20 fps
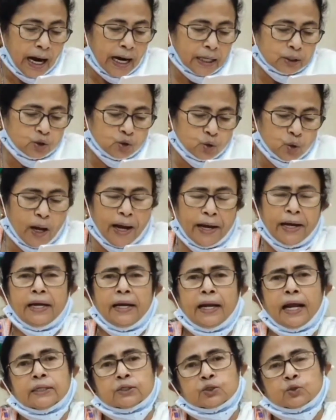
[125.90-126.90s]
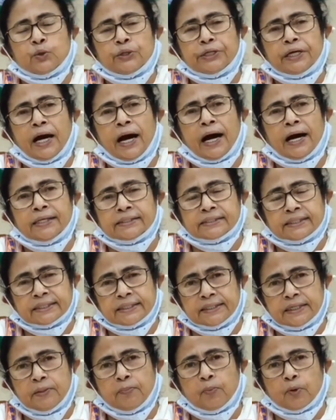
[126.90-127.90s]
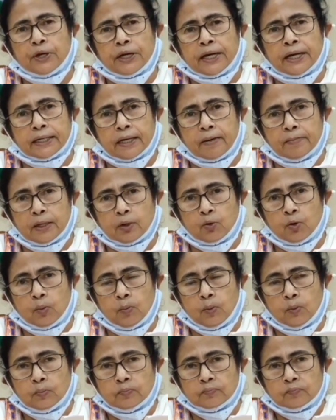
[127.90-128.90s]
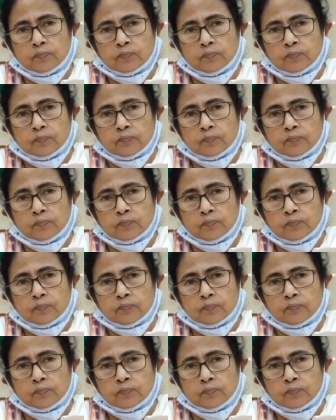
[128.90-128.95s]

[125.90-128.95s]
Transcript: আর জুলাইয়ের লাস্ট উইকে হায়ার সেকেন্ডারি পরীক্ষাটা আমরা করব